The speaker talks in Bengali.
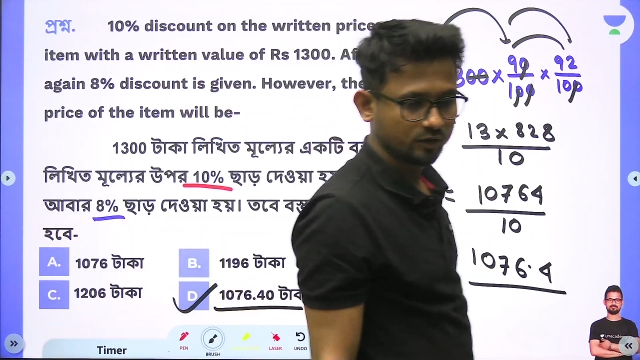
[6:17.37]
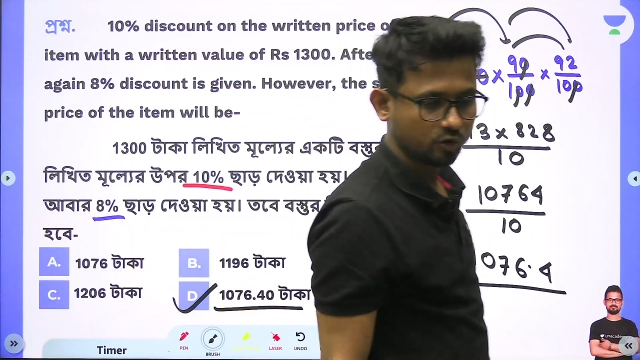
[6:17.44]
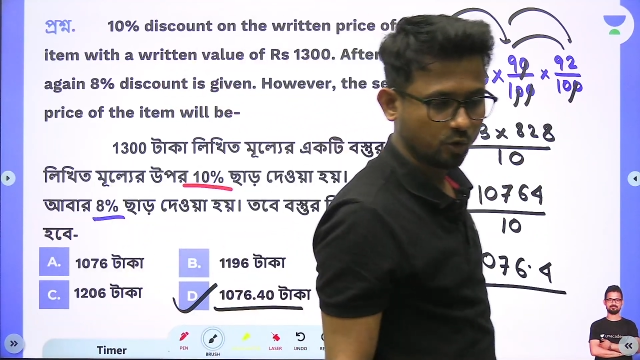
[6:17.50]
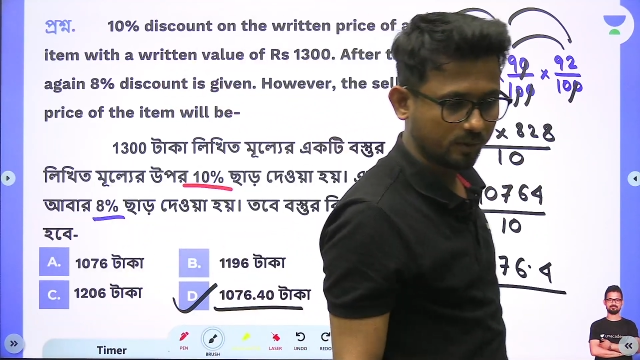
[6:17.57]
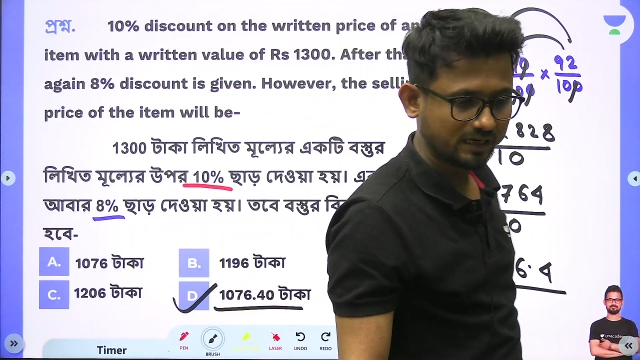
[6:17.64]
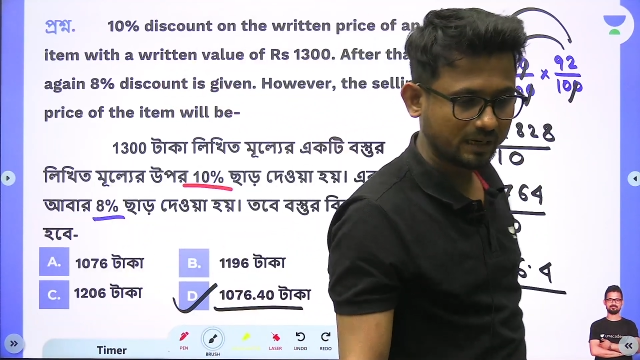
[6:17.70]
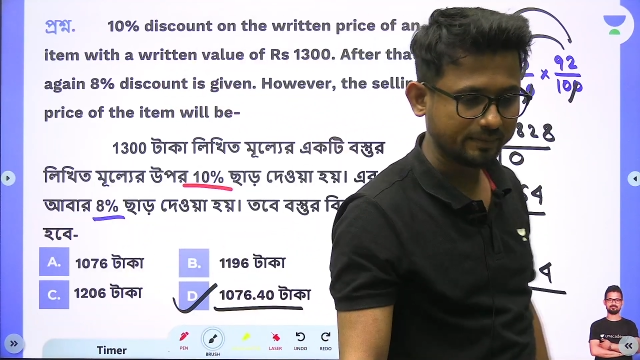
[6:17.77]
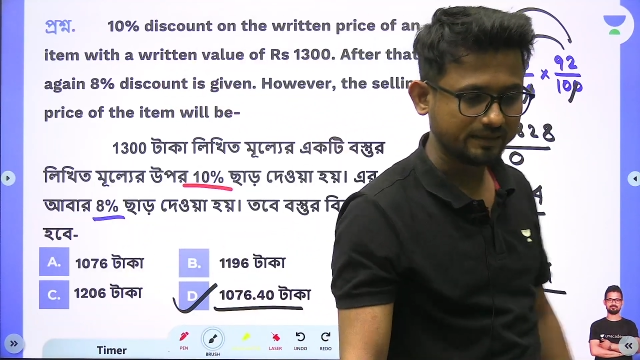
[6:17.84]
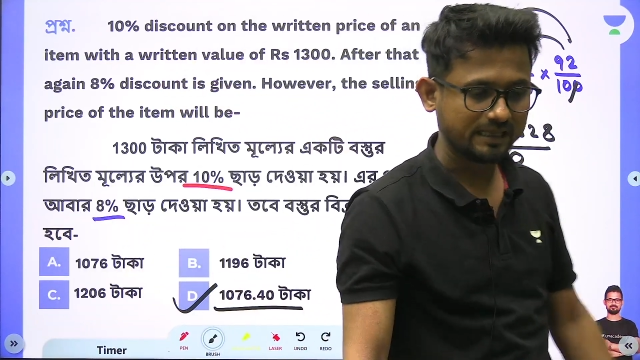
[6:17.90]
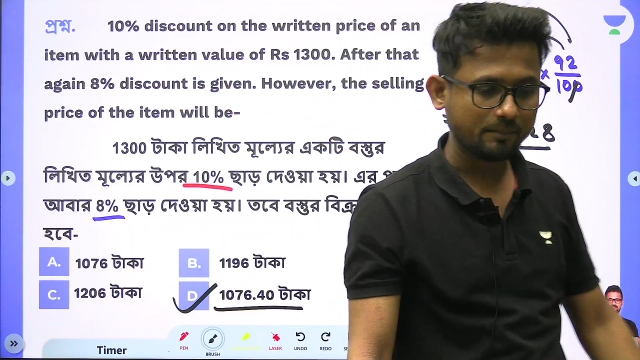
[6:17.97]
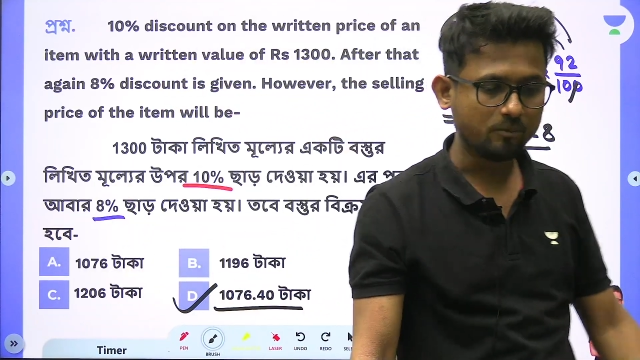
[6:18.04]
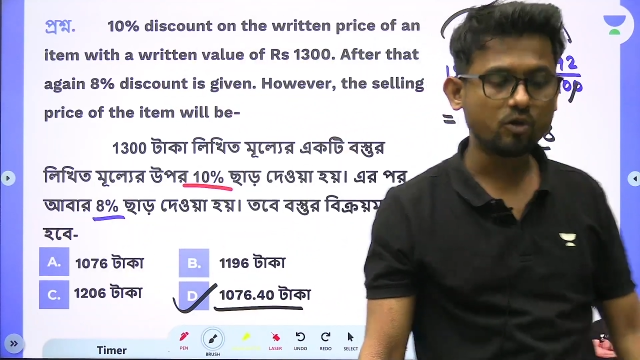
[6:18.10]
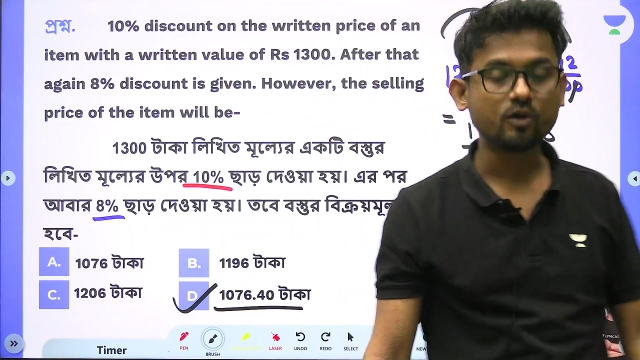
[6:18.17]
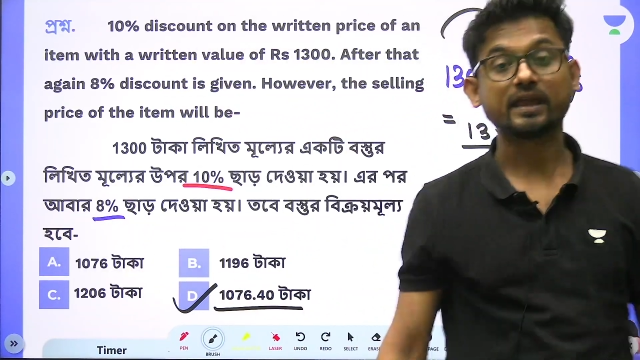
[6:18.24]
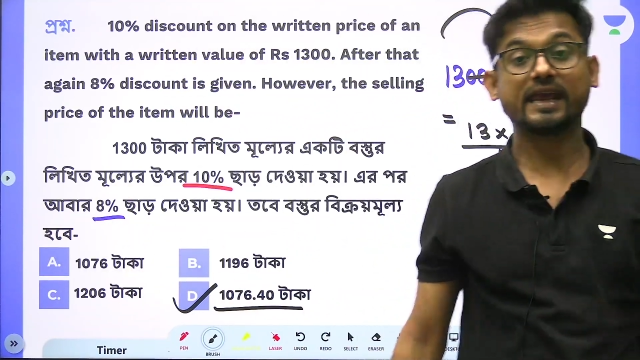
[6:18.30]
তোমাদের আমি
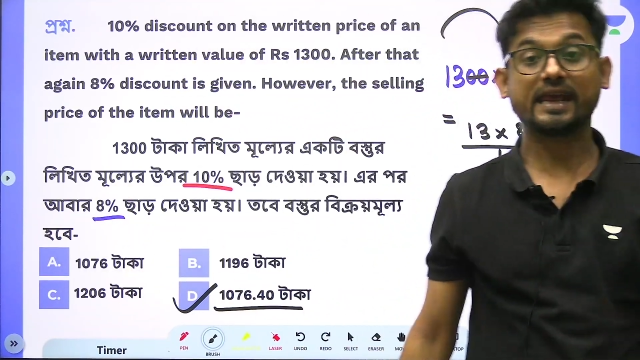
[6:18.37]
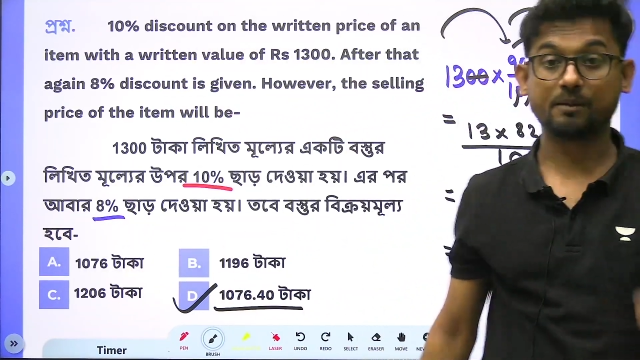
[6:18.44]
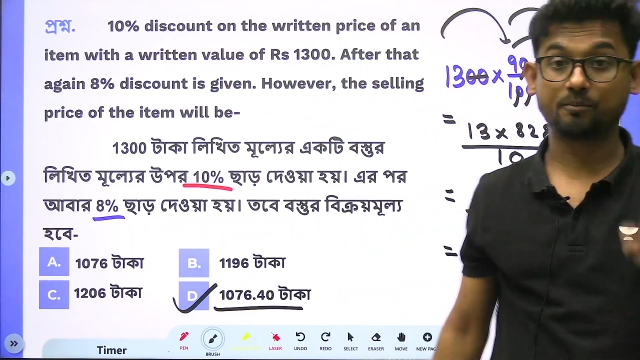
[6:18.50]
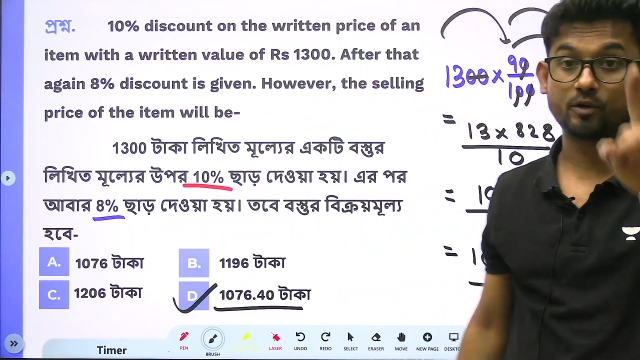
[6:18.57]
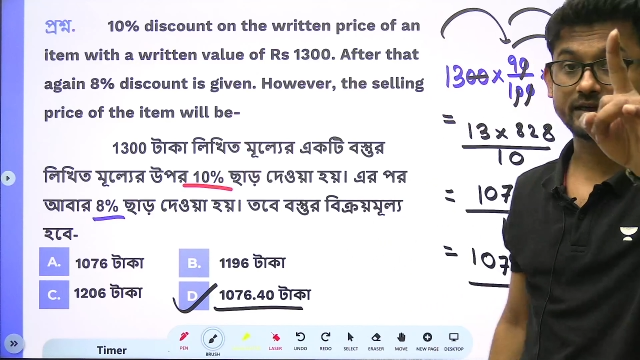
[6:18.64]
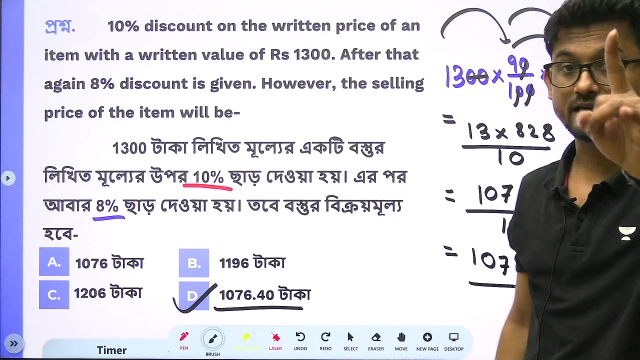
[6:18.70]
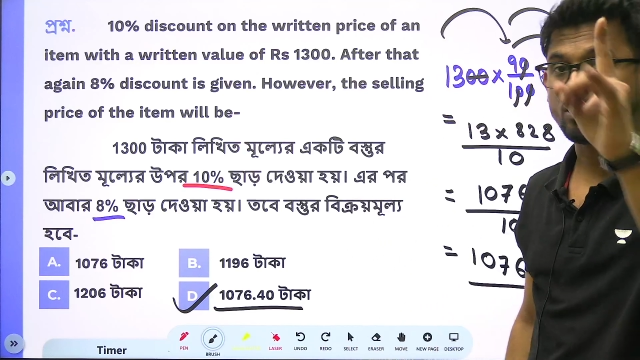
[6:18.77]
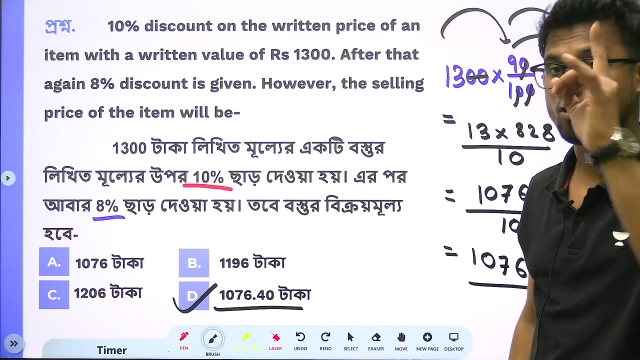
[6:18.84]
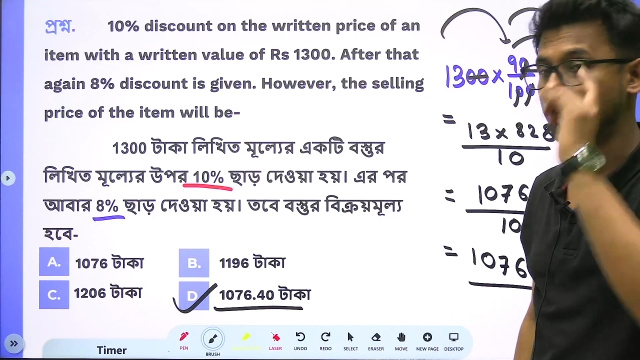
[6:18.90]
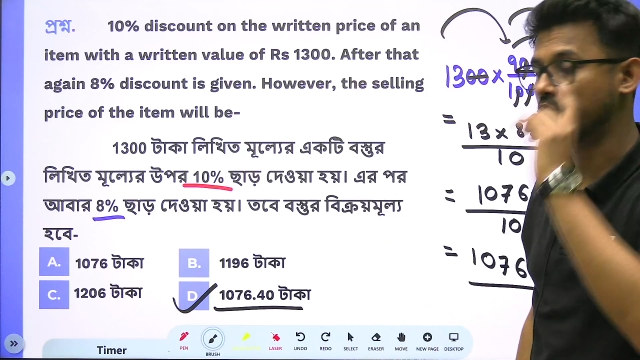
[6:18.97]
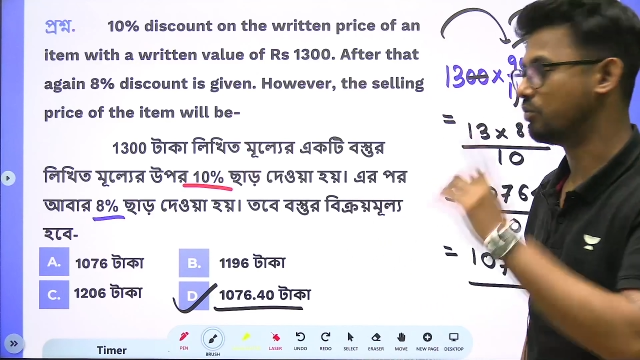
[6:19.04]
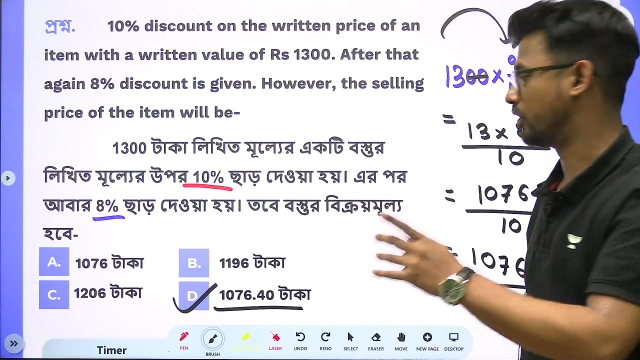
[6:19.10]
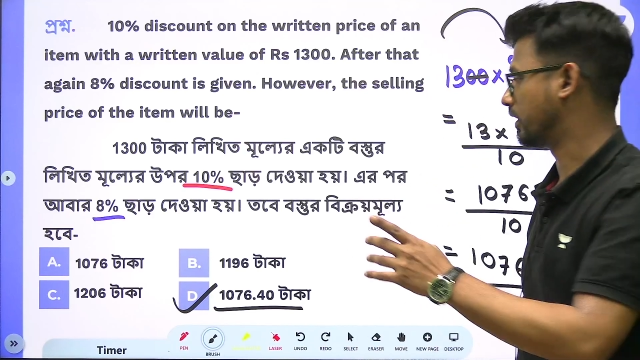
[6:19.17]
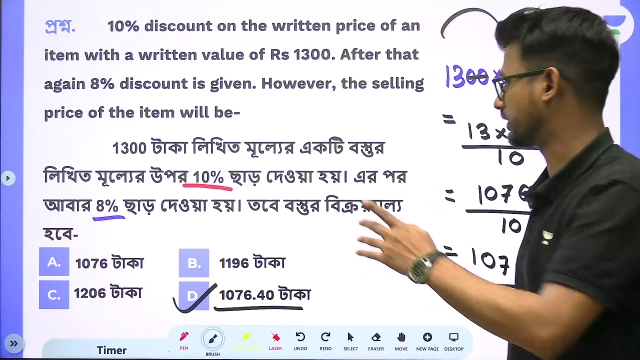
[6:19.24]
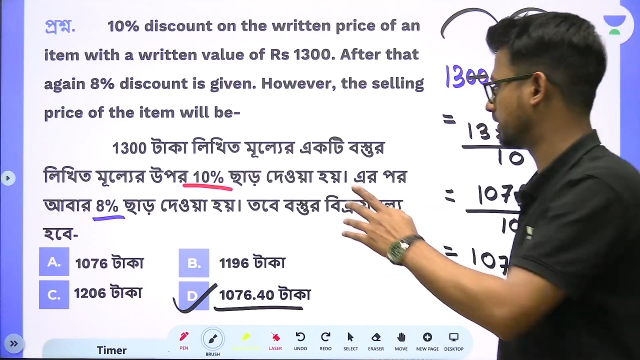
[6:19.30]
দেবো এরপর একটা
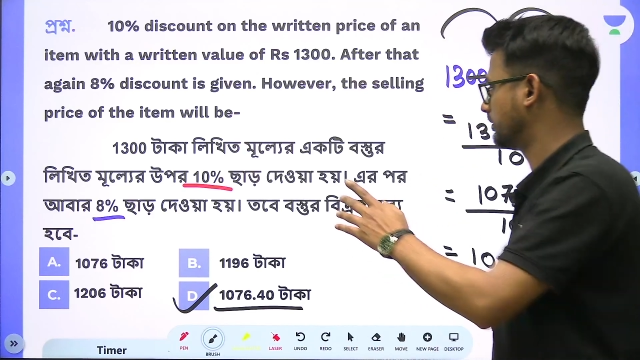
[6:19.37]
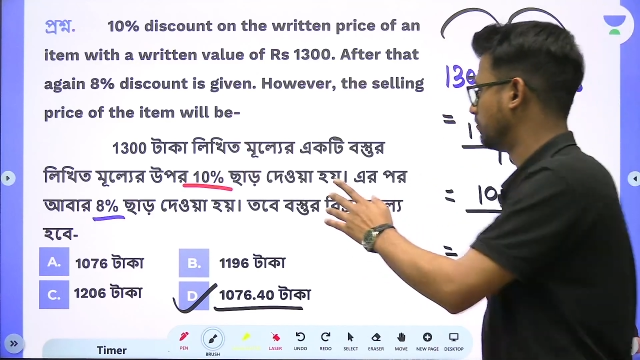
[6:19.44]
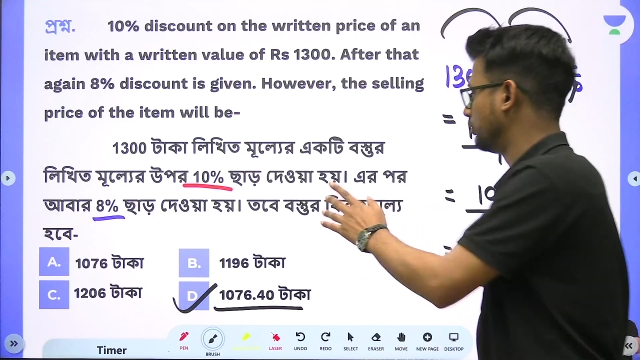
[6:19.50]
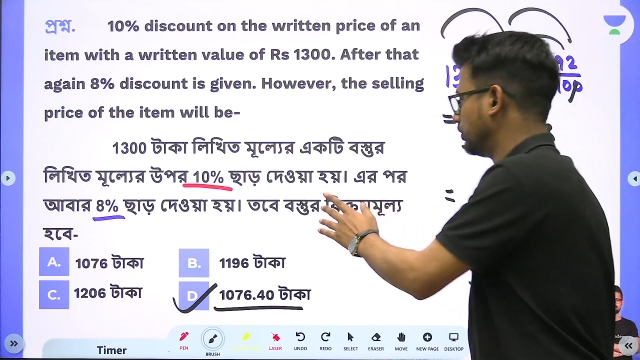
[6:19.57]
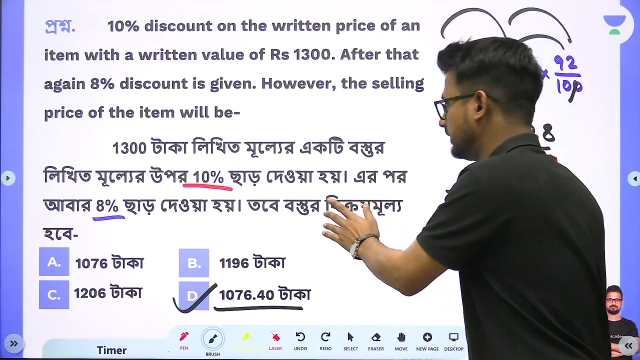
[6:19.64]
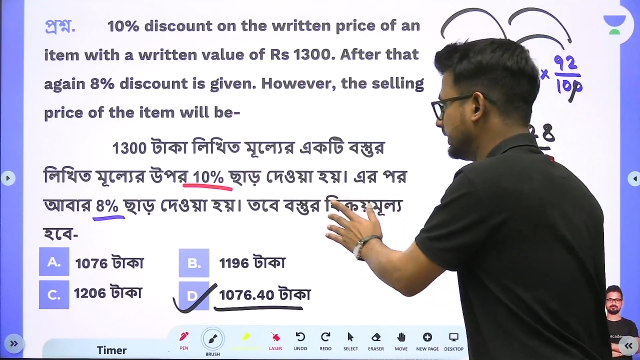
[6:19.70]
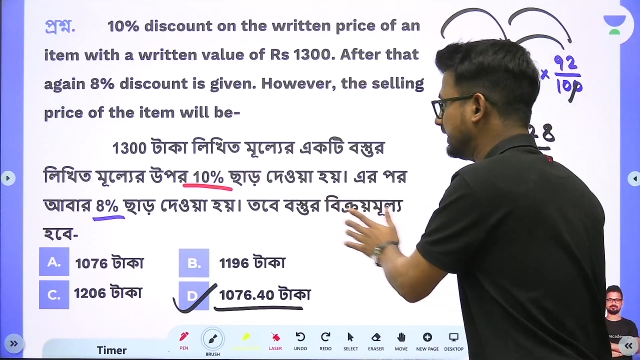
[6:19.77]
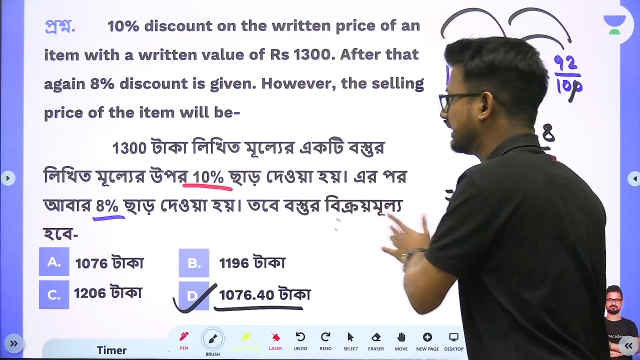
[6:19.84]
হোমওয়ার্ক মন দিয়ে